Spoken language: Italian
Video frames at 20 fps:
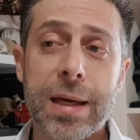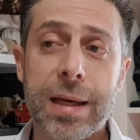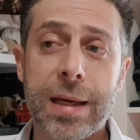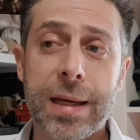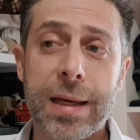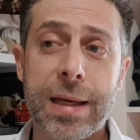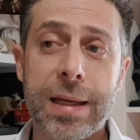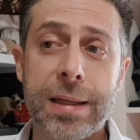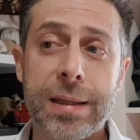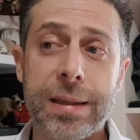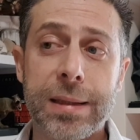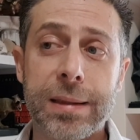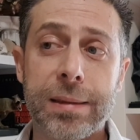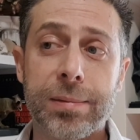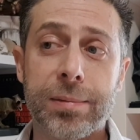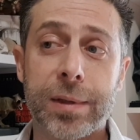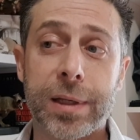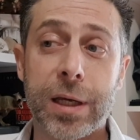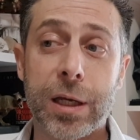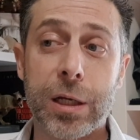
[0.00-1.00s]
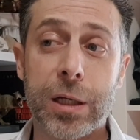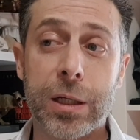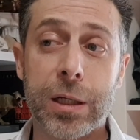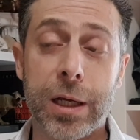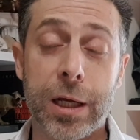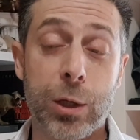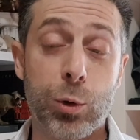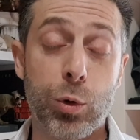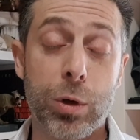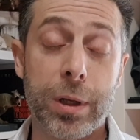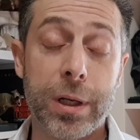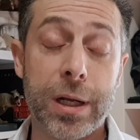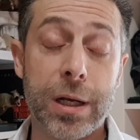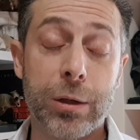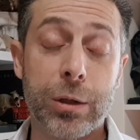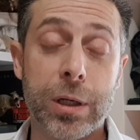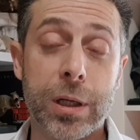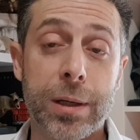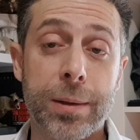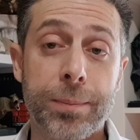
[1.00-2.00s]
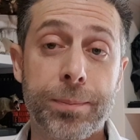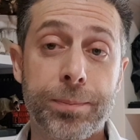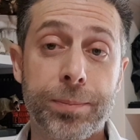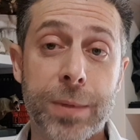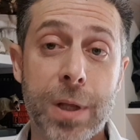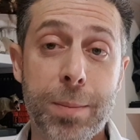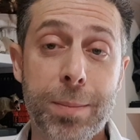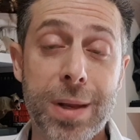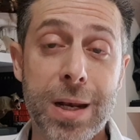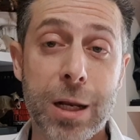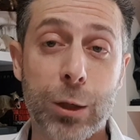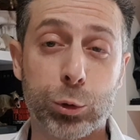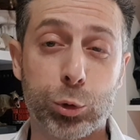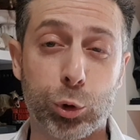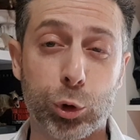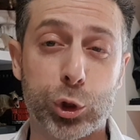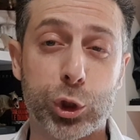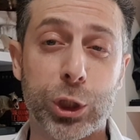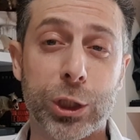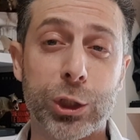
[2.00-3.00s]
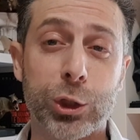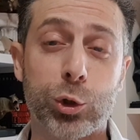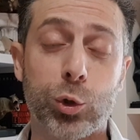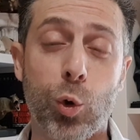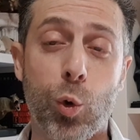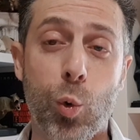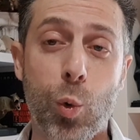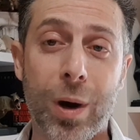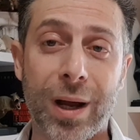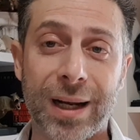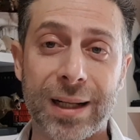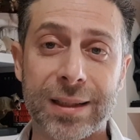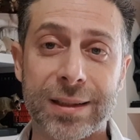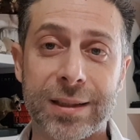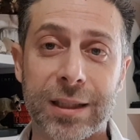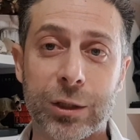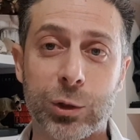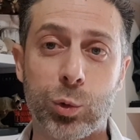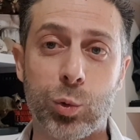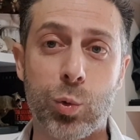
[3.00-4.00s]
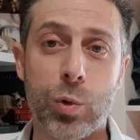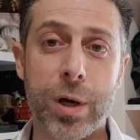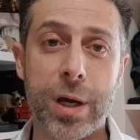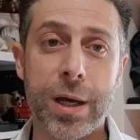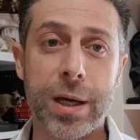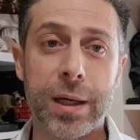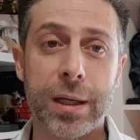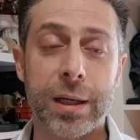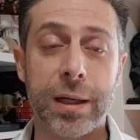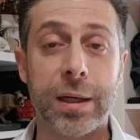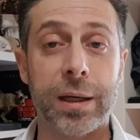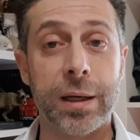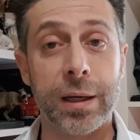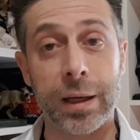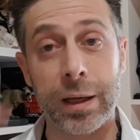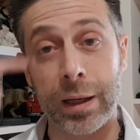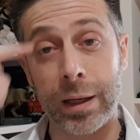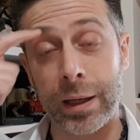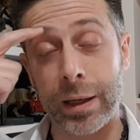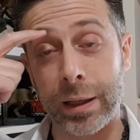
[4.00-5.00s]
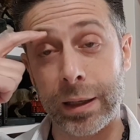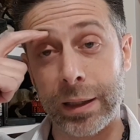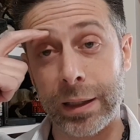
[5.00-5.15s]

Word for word: e, ehm, che, e lui nel, nel 1842 eh,